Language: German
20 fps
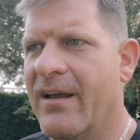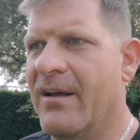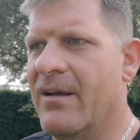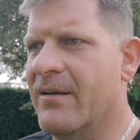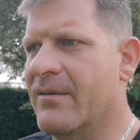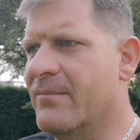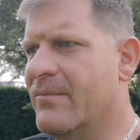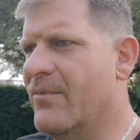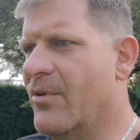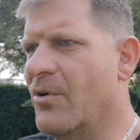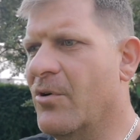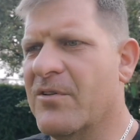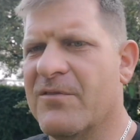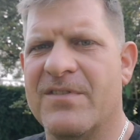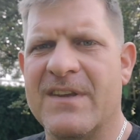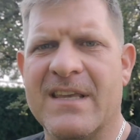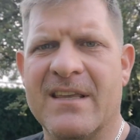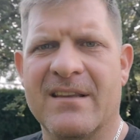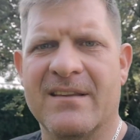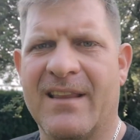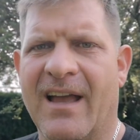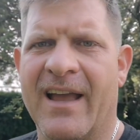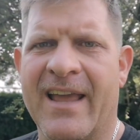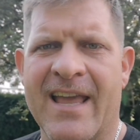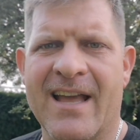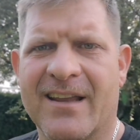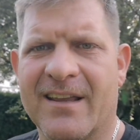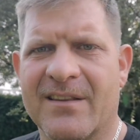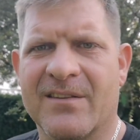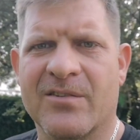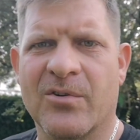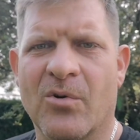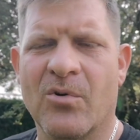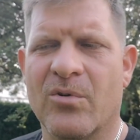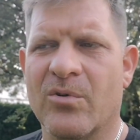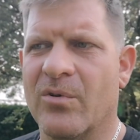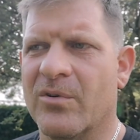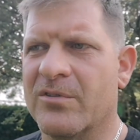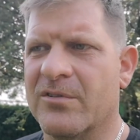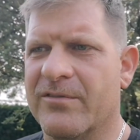äh, irgendwie
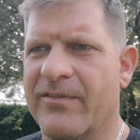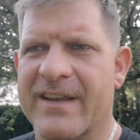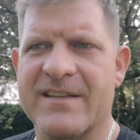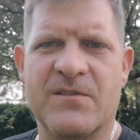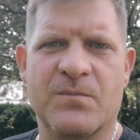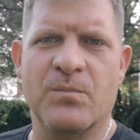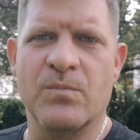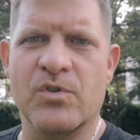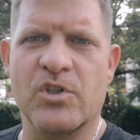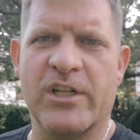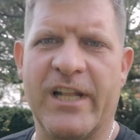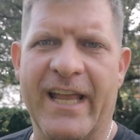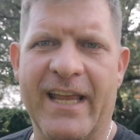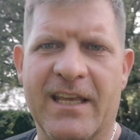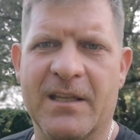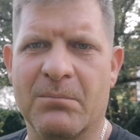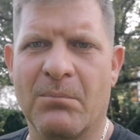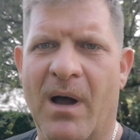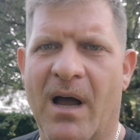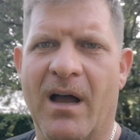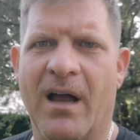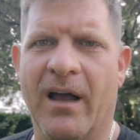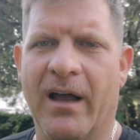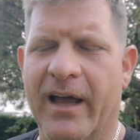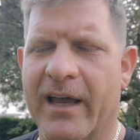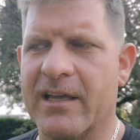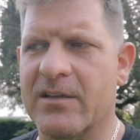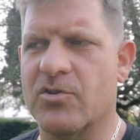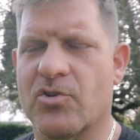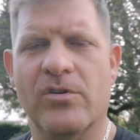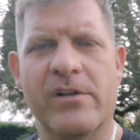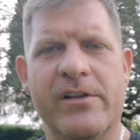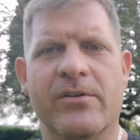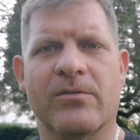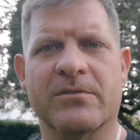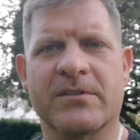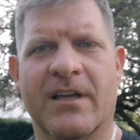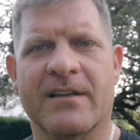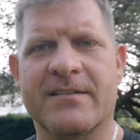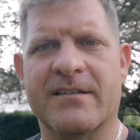dahergezogen und Wespen Schlechtmacherei.
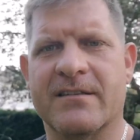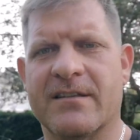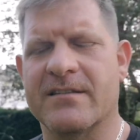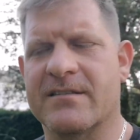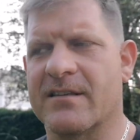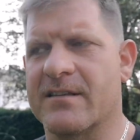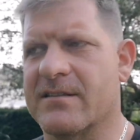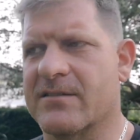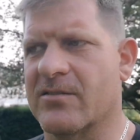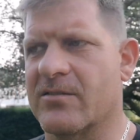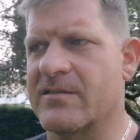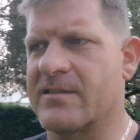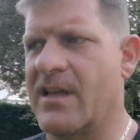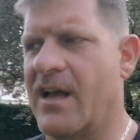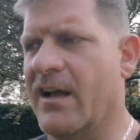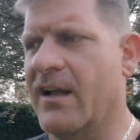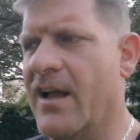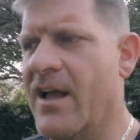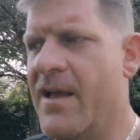Entschuldigung, dass ich das jetzt so sage.